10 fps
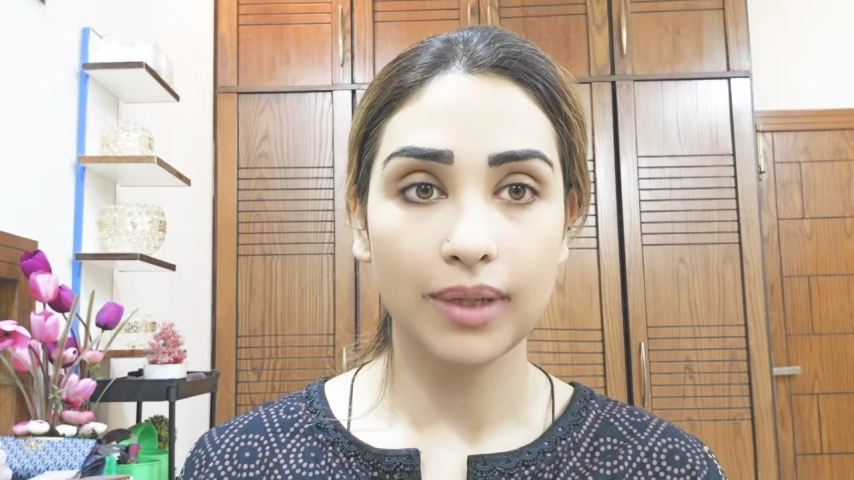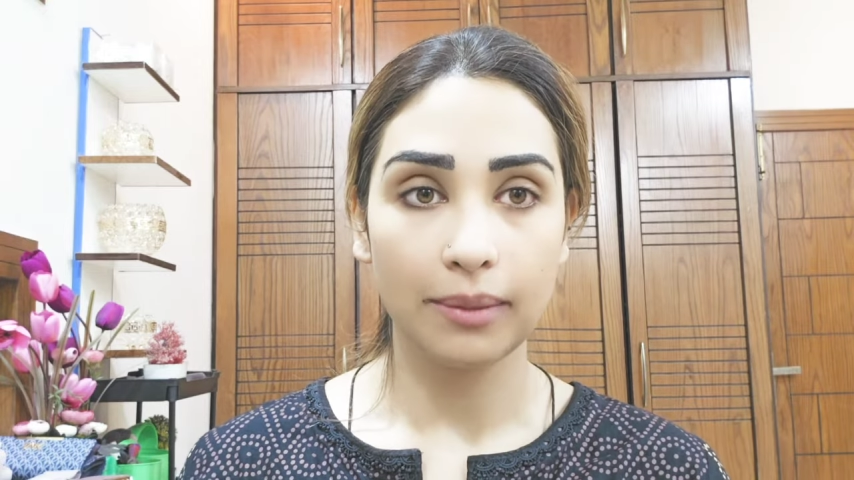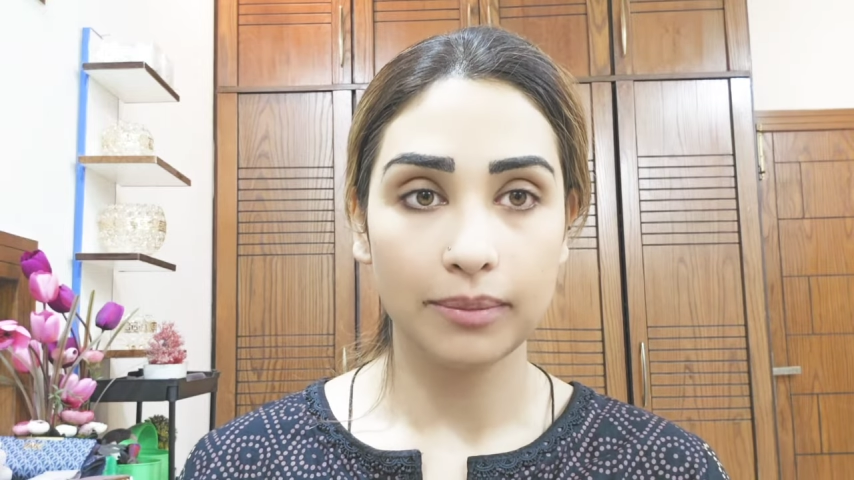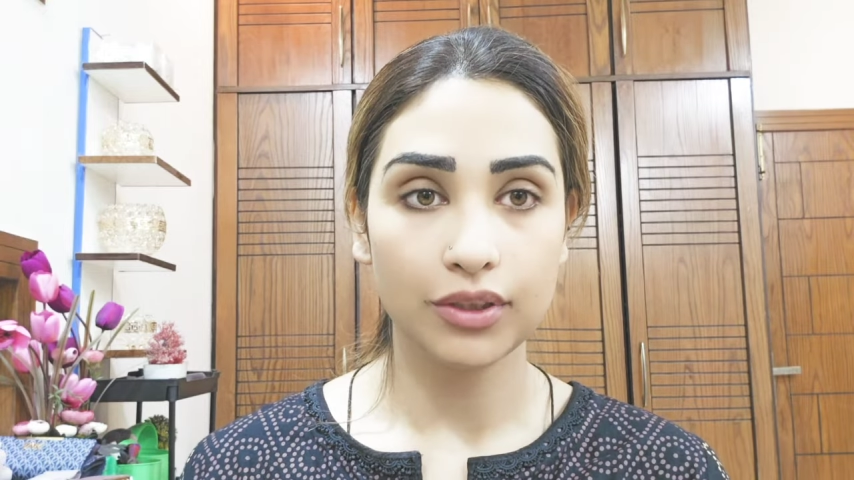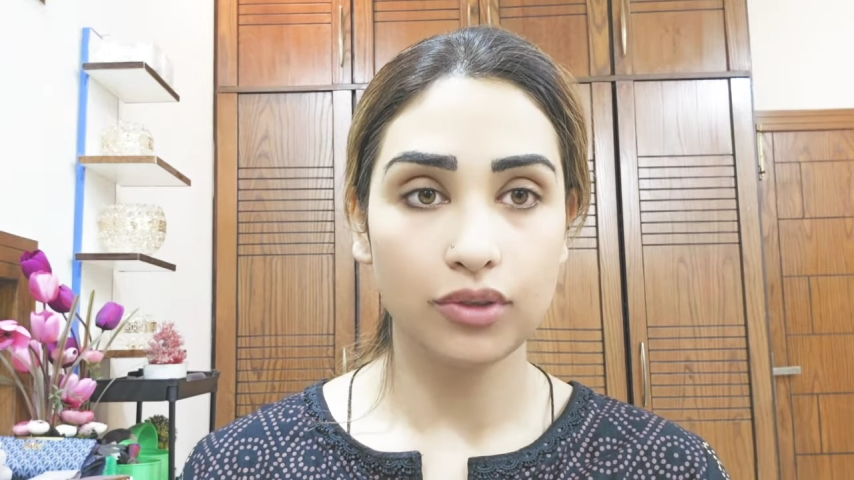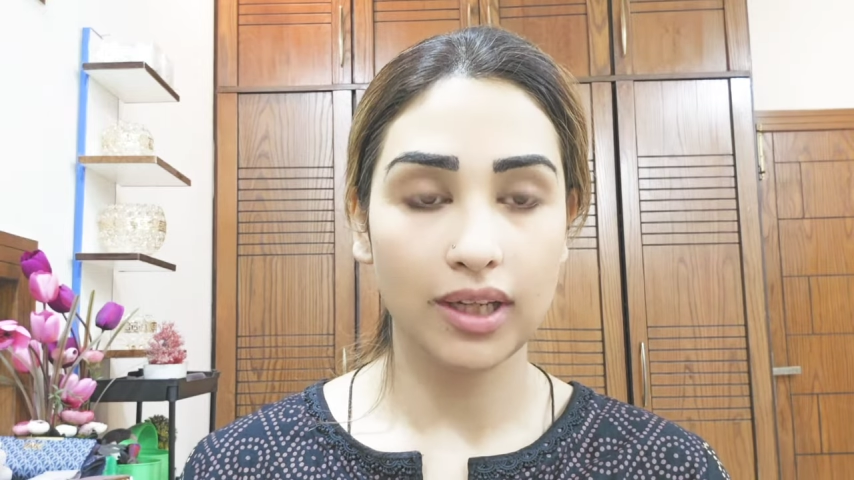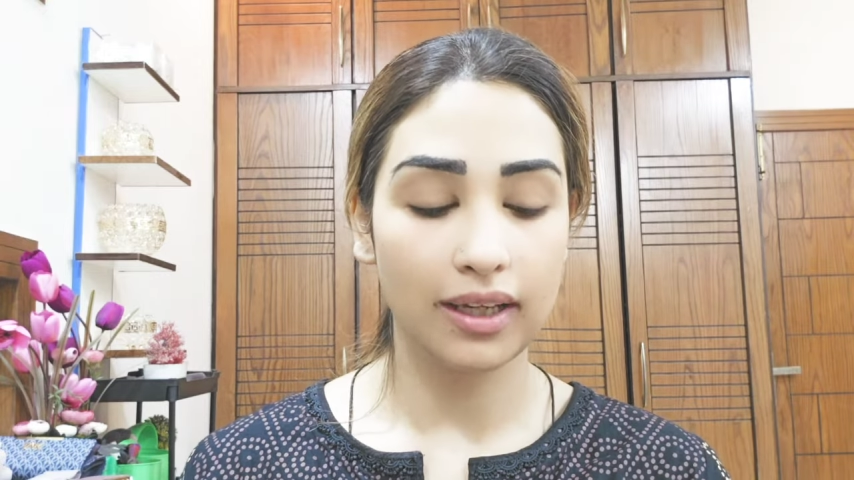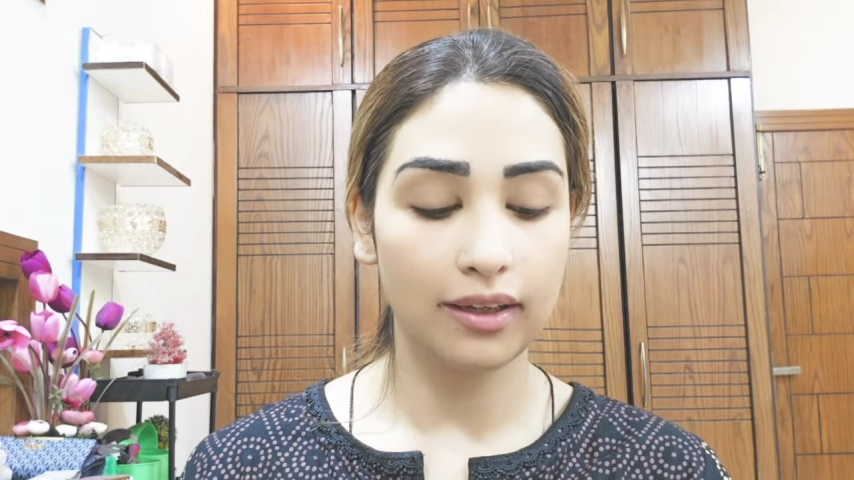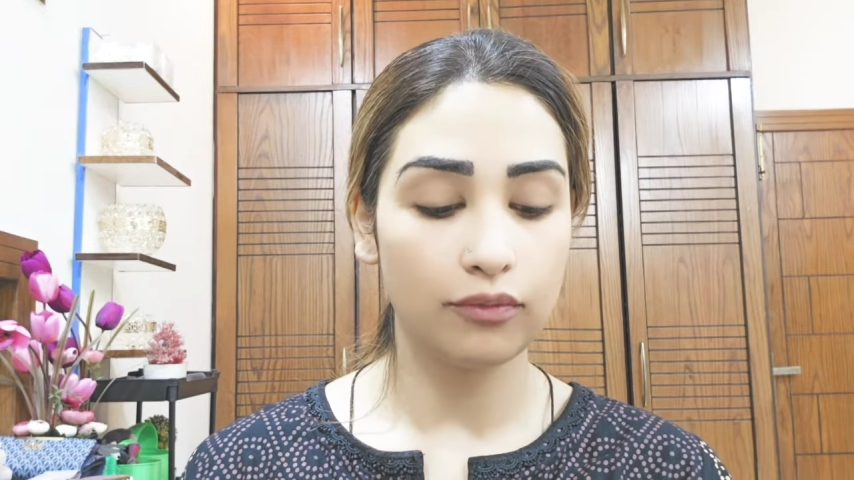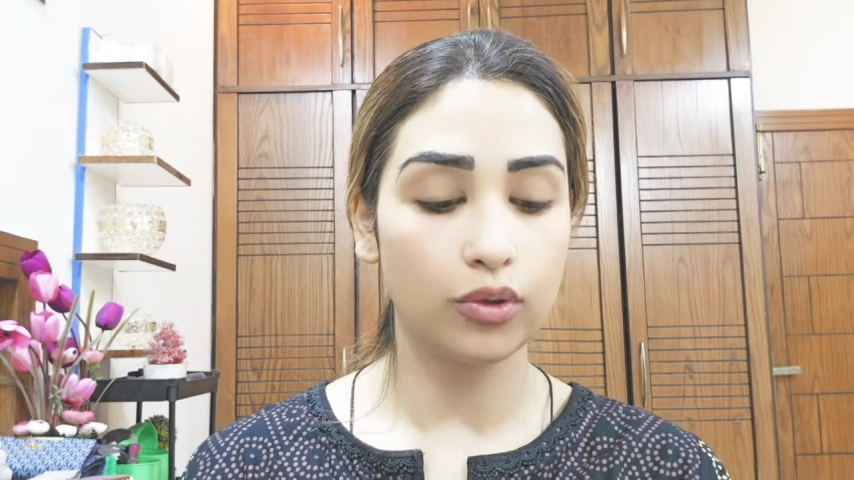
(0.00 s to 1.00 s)
प्राइमर जो
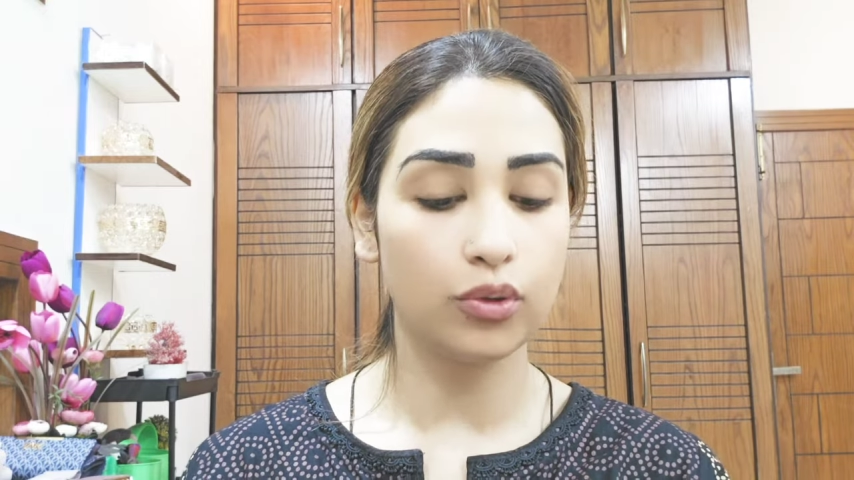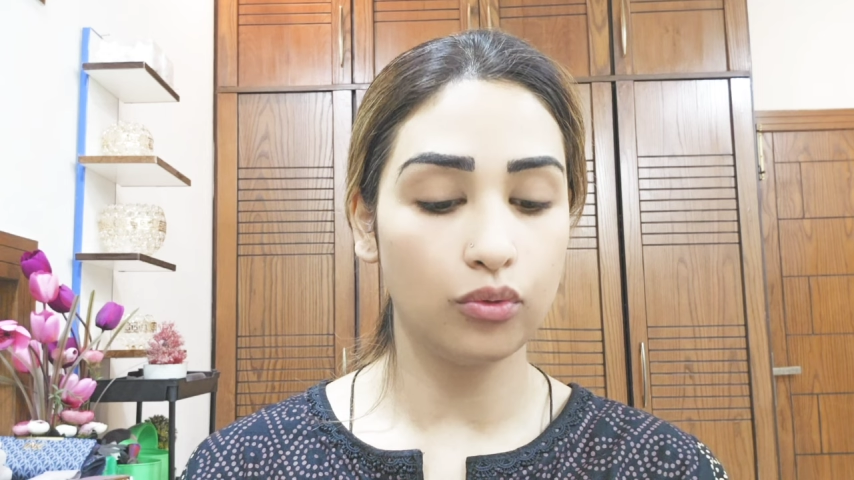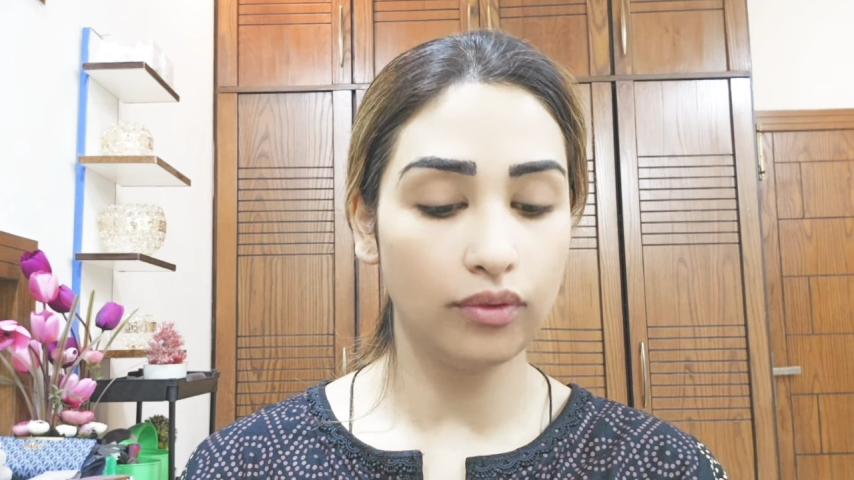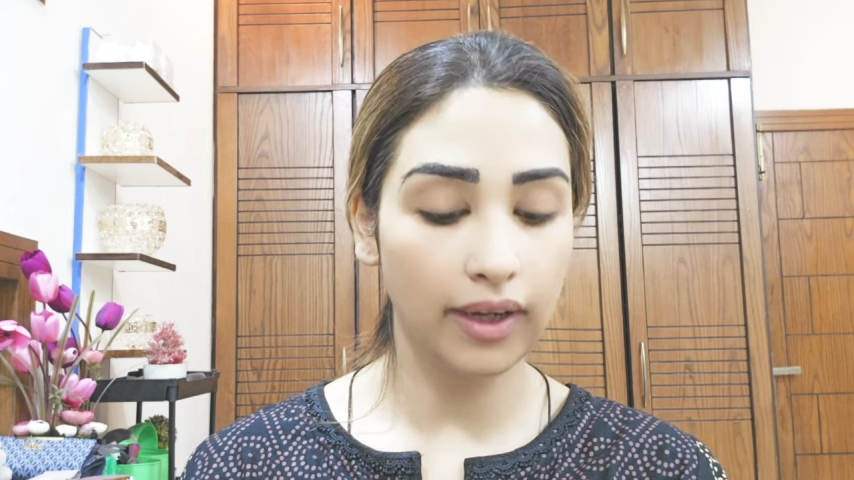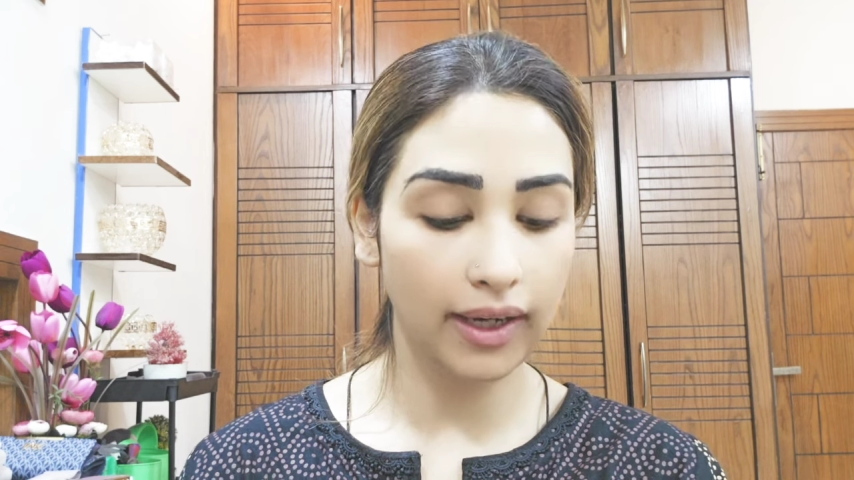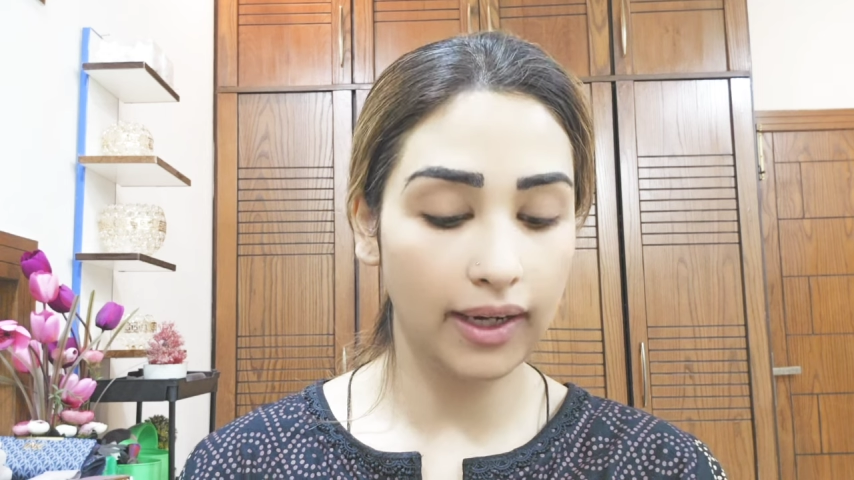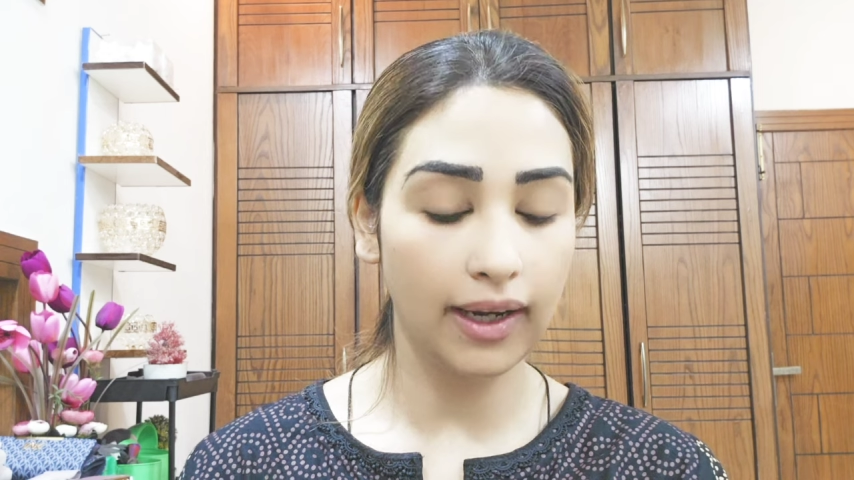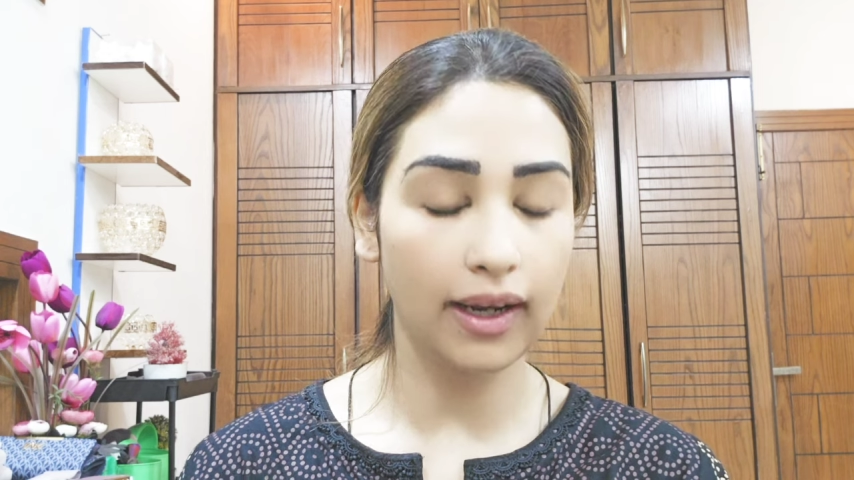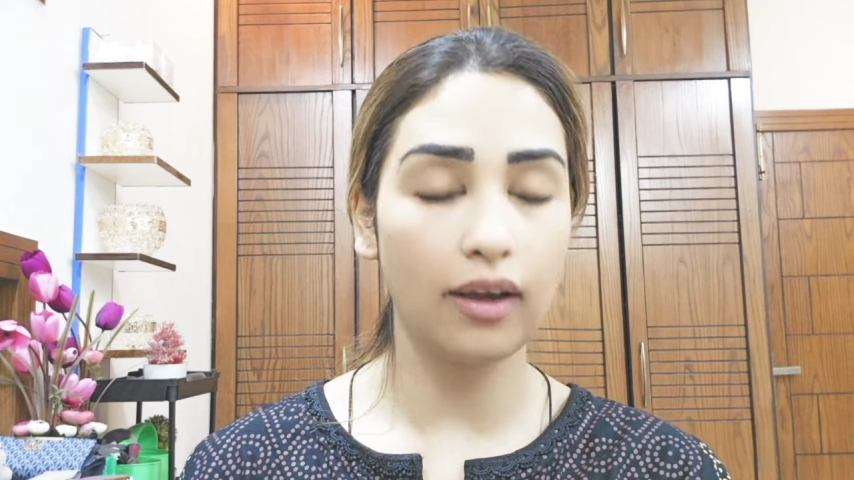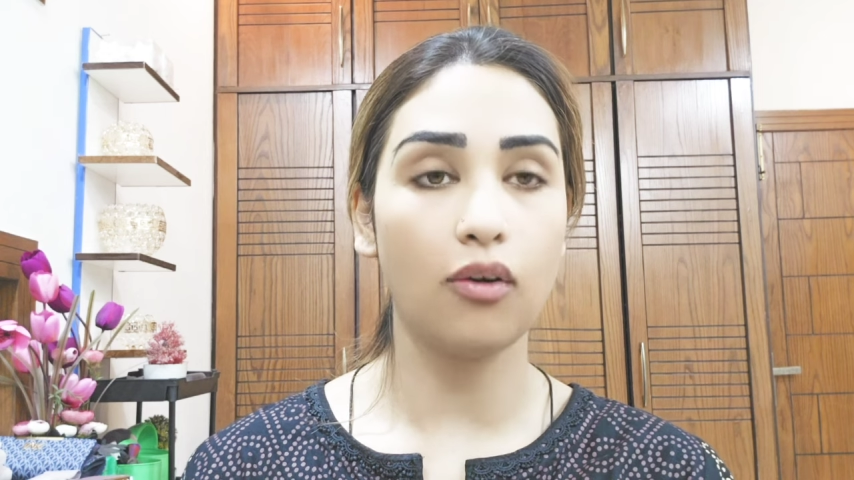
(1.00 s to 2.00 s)
है वो ढूंढ रहे
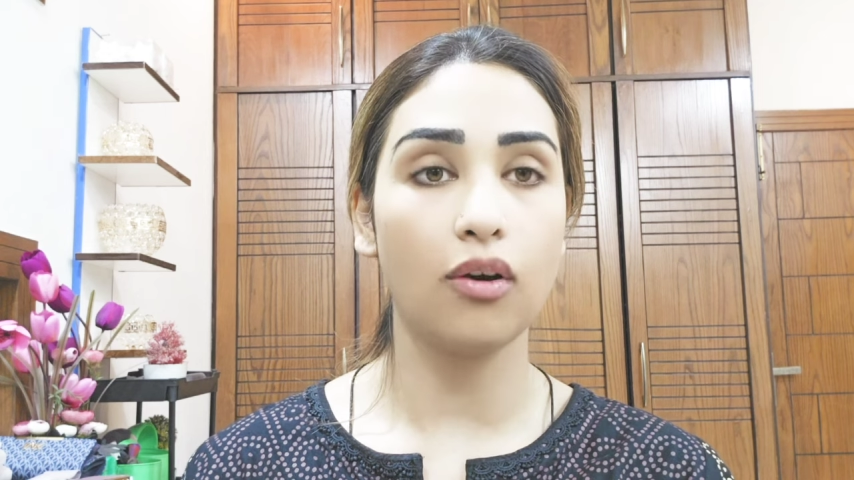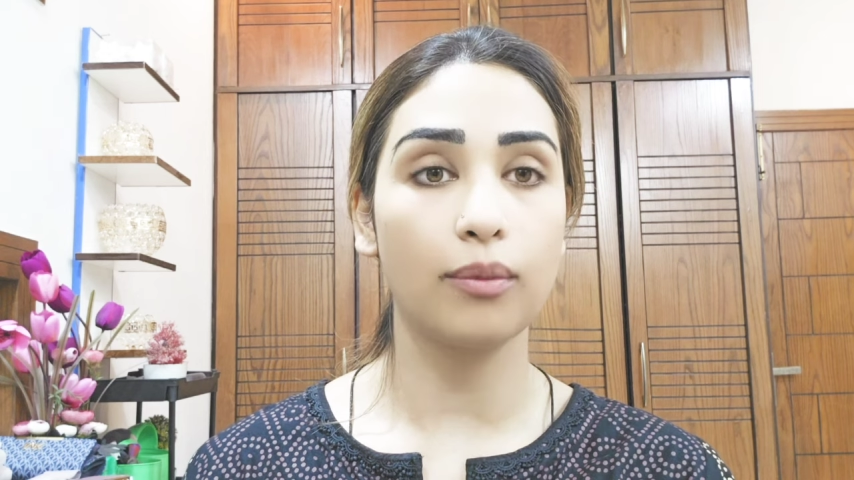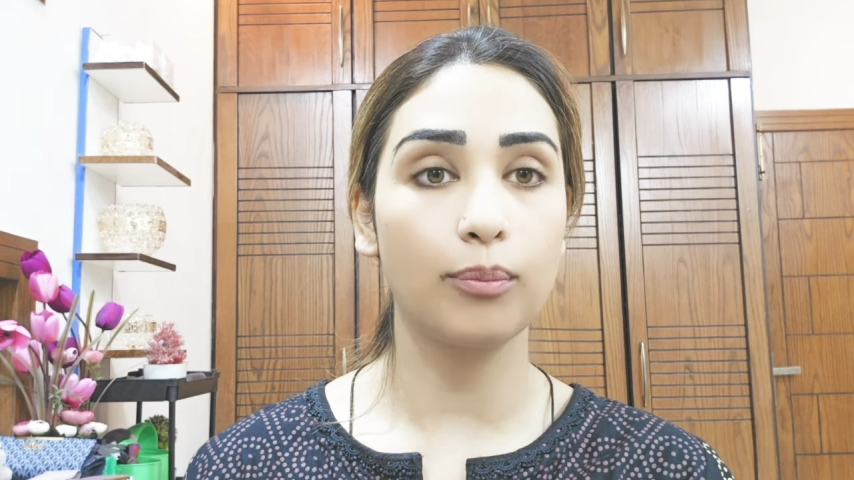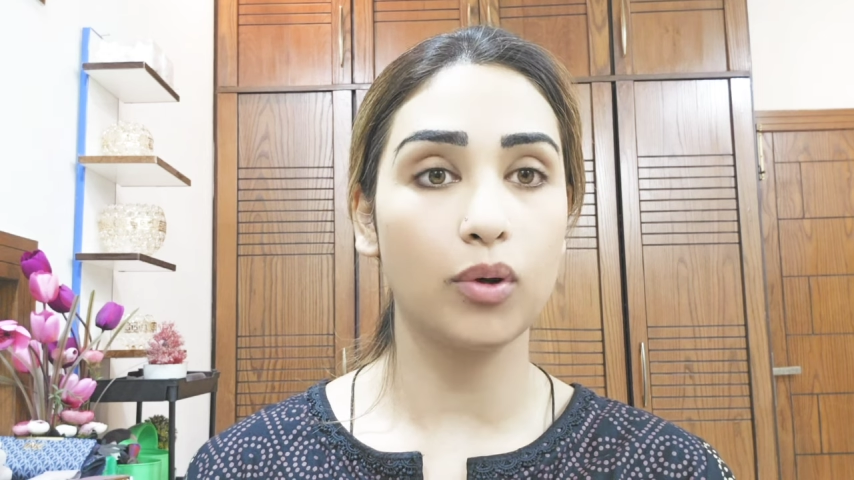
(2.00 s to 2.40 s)
हैं और